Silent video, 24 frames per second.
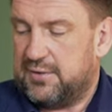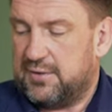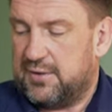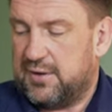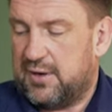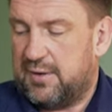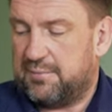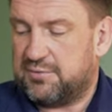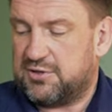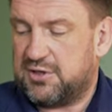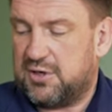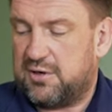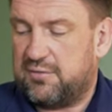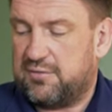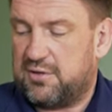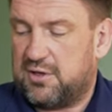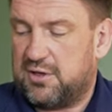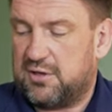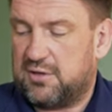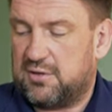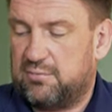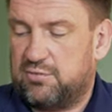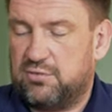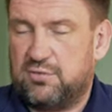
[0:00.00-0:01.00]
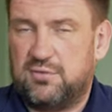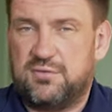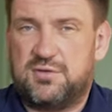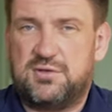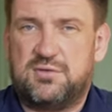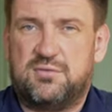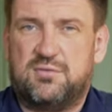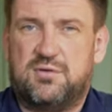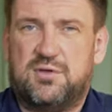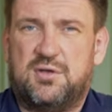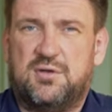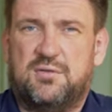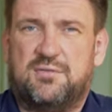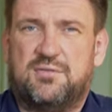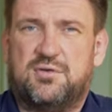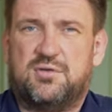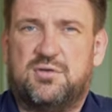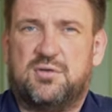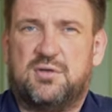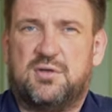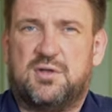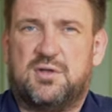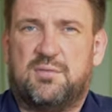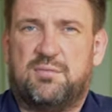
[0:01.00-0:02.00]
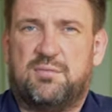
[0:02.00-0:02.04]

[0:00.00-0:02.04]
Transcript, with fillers: Э, обжаривать я это буду сегодня все на